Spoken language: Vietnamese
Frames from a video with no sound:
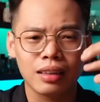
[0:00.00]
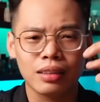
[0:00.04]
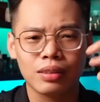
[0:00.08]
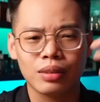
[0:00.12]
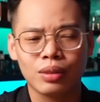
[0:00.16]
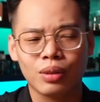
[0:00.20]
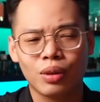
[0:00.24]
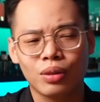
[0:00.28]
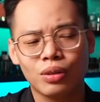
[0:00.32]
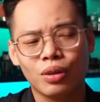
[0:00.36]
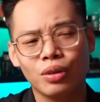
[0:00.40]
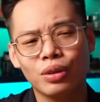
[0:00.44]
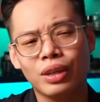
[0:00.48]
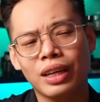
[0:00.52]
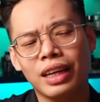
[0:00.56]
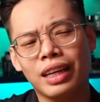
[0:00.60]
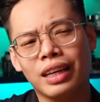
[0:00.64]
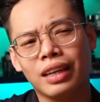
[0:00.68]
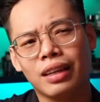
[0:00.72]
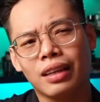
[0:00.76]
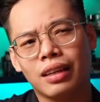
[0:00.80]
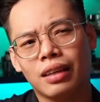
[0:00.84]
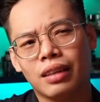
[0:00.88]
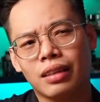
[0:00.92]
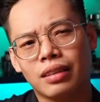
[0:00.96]
nó có
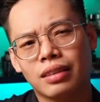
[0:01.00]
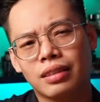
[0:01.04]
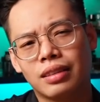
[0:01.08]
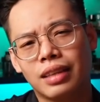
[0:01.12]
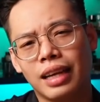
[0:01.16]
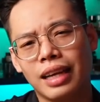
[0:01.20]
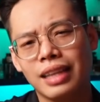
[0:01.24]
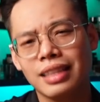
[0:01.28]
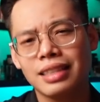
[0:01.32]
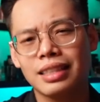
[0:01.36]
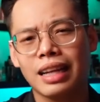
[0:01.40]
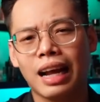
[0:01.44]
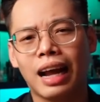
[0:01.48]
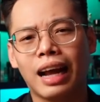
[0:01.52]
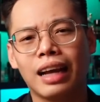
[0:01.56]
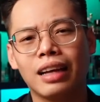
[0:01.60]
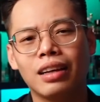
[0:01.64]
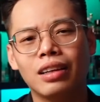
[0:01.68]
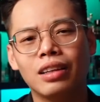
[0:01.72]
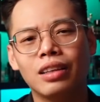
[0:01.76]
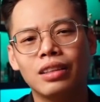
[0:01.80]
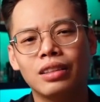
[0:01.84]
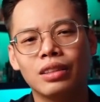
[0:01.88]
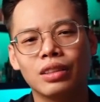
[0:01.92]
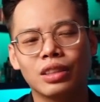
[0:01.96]
thể dễ xài
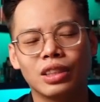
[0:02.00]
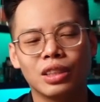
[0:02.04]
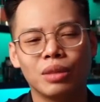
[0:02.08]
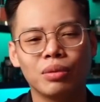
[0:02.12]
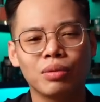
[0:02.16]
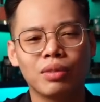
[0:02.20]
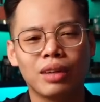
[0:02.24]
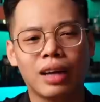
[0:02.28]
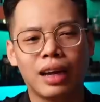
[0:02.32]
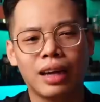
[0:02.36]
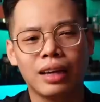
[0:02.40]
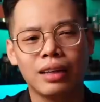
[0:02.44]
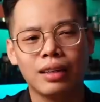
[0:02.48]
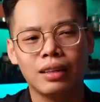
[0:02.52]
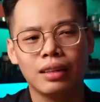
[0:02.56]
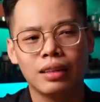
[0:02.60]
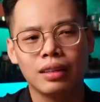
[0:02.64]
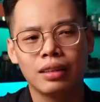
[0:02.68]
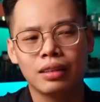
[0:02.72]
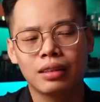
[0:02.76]
hơn ở trong cái